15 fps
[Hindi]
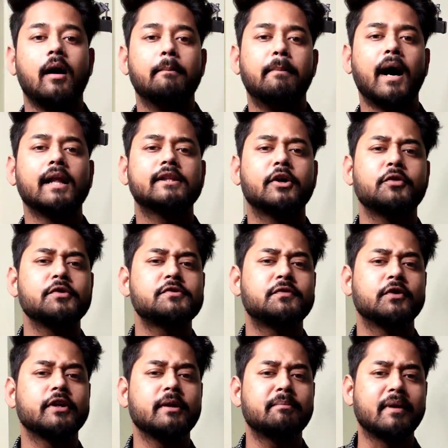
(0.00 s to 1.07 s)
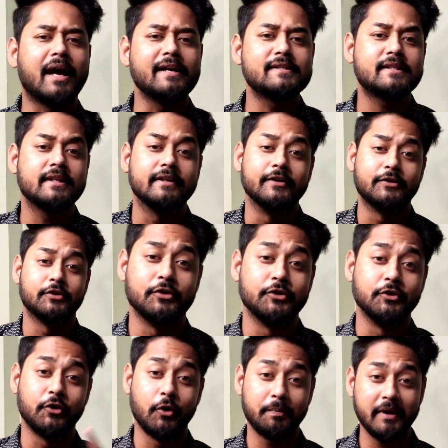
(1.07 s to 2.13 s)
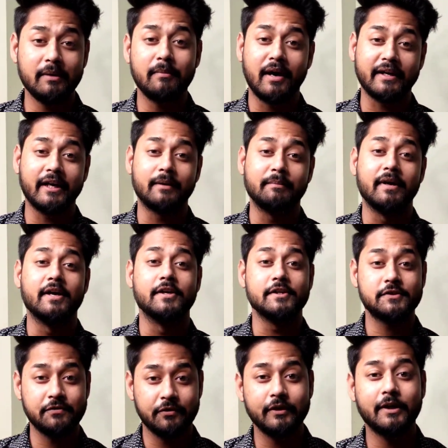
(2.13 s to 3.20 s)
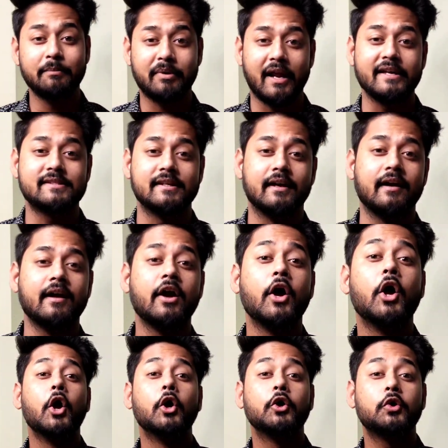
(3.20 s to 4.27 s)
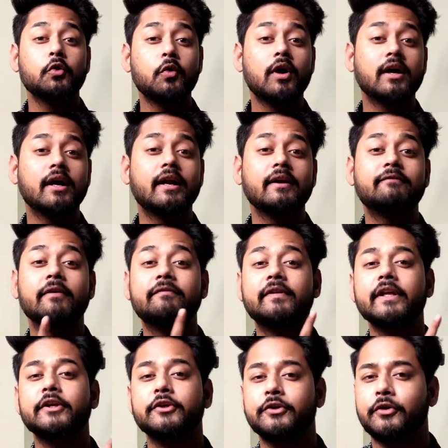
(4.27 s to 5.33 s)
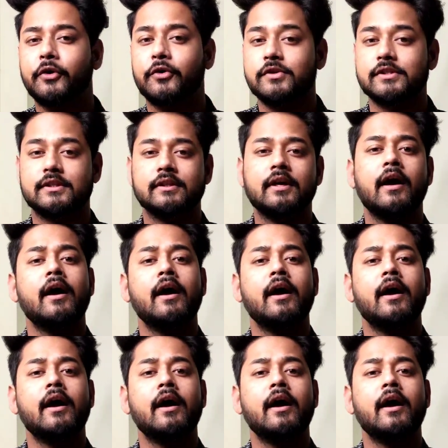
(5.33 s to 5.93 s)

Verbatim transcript: अब बात करूं इस फोन की प्राइस की तो यूरोपियन मार्केट में इस फोन की प्राइस है 250 यूरोस